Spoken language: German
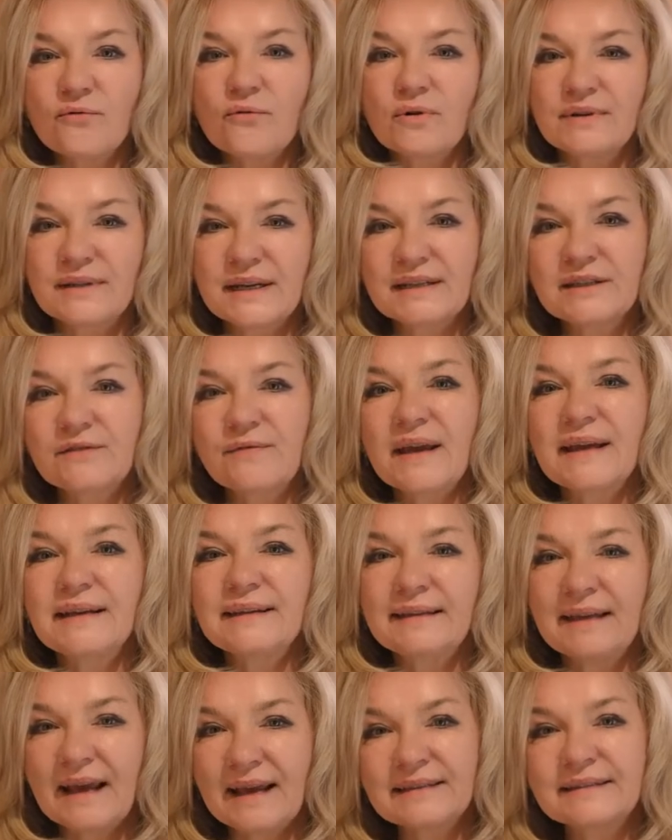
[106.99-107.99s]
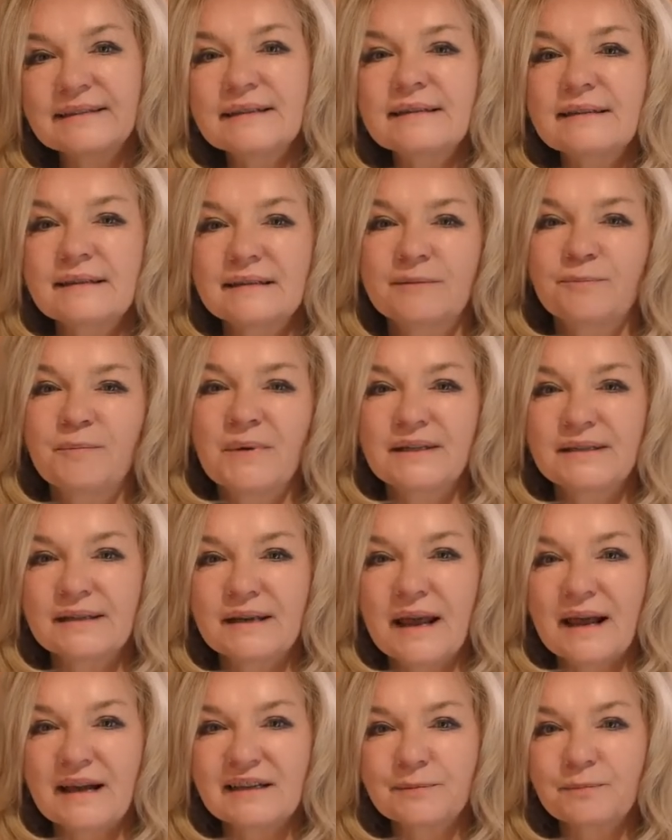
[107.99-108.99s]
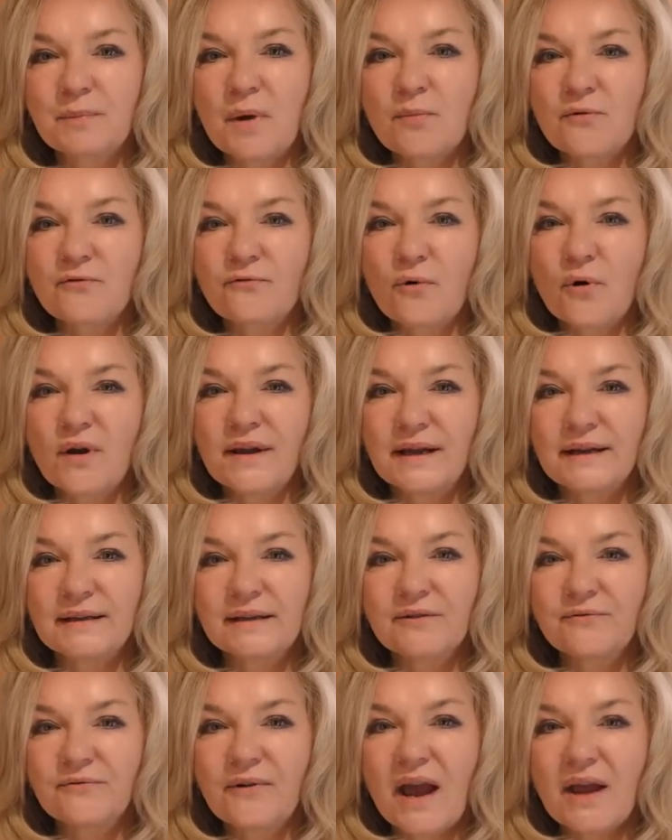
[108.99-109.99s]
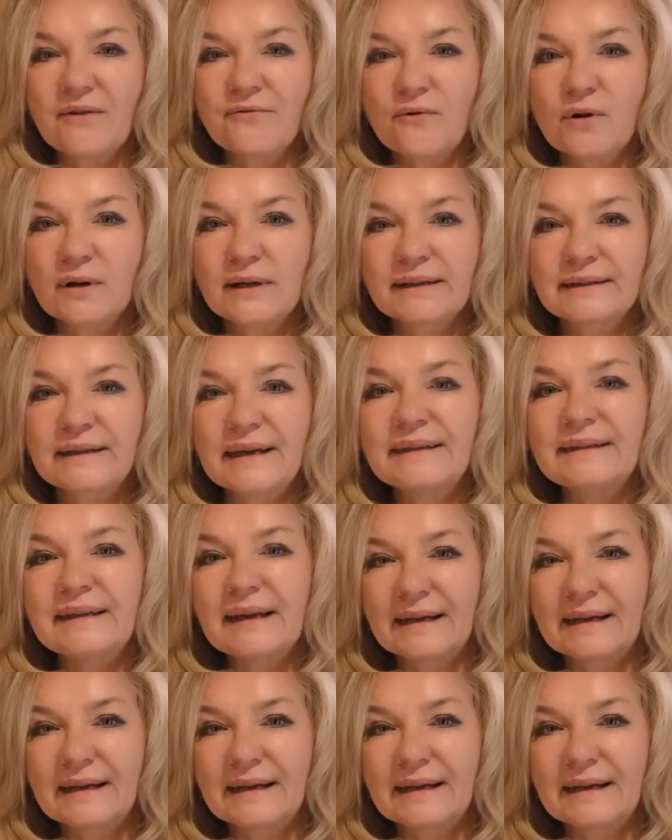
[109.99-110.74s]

Und deswegen testet das bitte erstmal, bevor ihr in die Freifolge geht.